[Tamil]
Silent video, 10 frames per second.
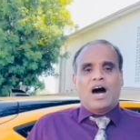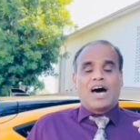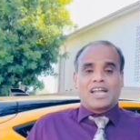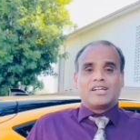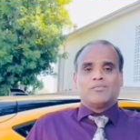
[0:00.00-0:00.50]

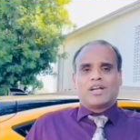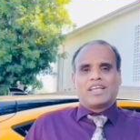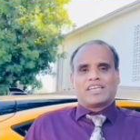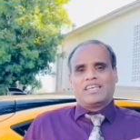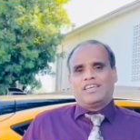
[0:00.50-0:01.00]

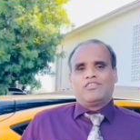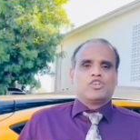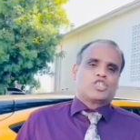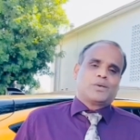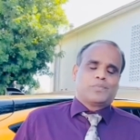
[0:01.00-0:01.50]
அரண்மனைக்கு
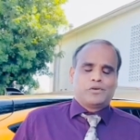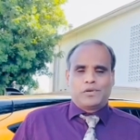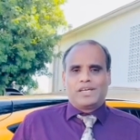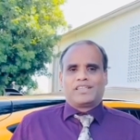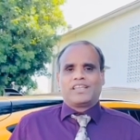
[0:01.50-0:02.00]
யோசிப்பை
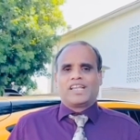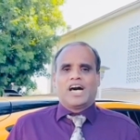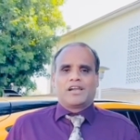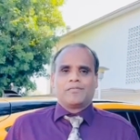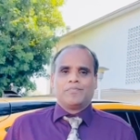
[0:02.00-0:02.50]
உயர்த்தினார்